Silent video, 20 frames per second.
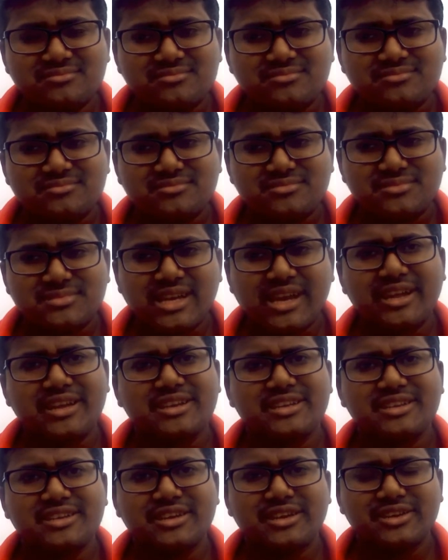তার একটি
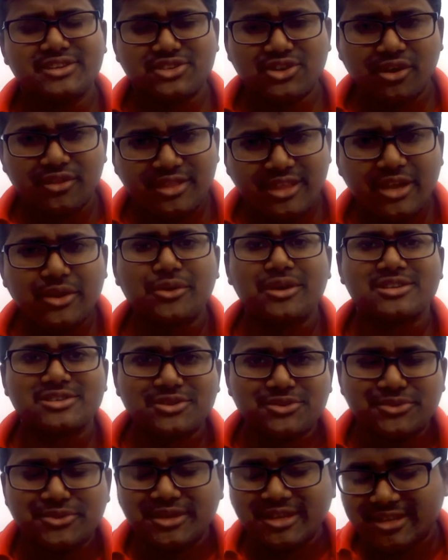সন্তানও আসলো
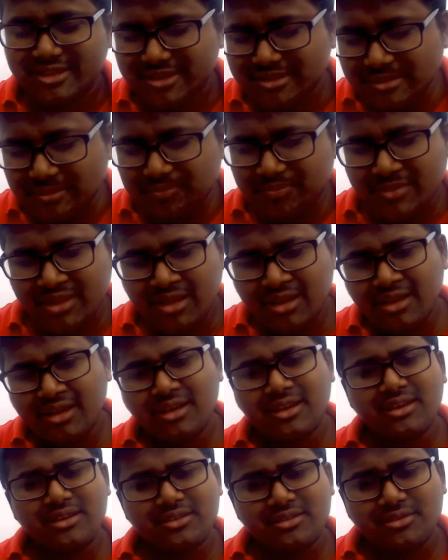দুনিয়াতে
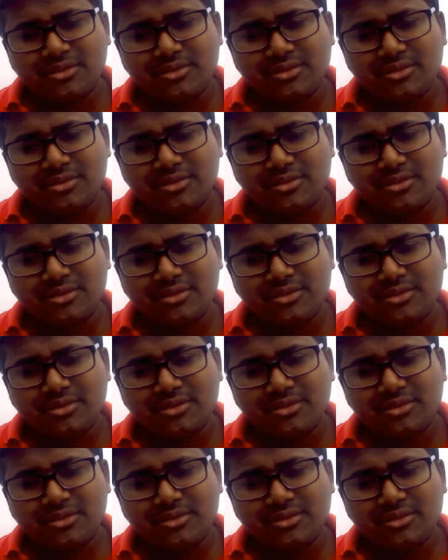তো